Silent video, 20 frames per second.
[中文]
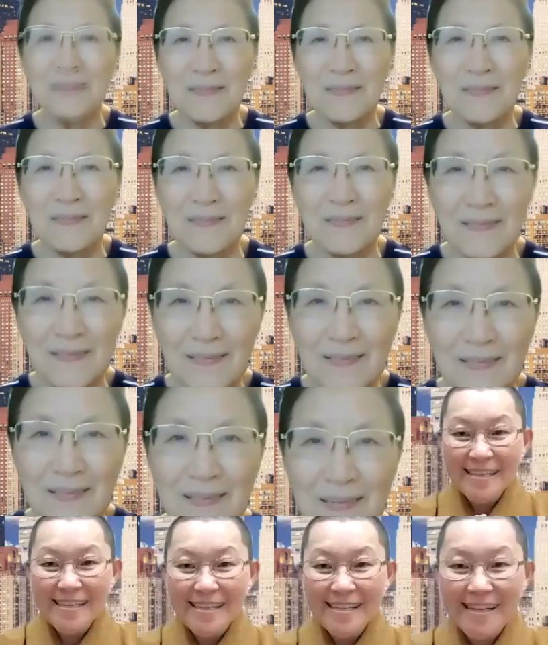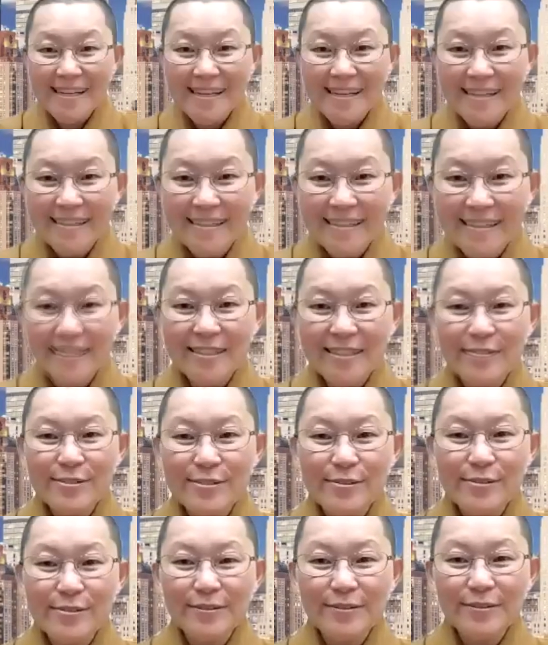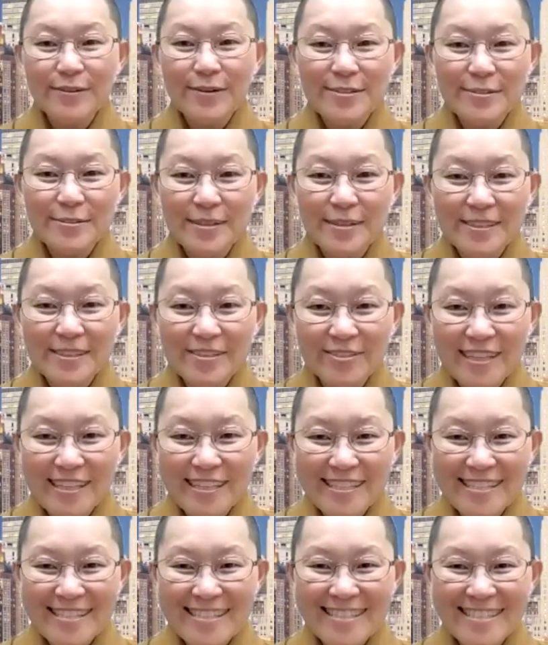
台长吉祥，各位听众观众朋友，大家